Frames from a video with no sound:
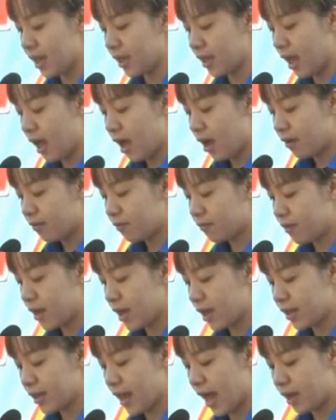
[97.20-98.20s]
vật tư sửa chữa
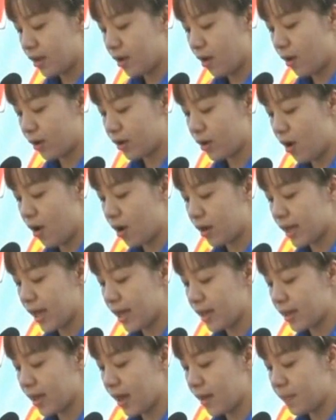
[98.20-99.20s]
điện cho 100 hộ
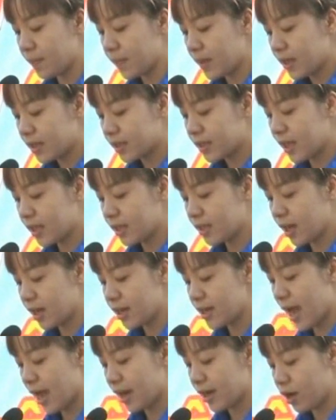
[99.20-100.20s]
nghèo, gia đình
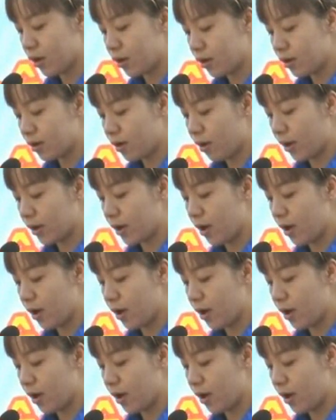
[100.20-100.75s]
khó khăn, gia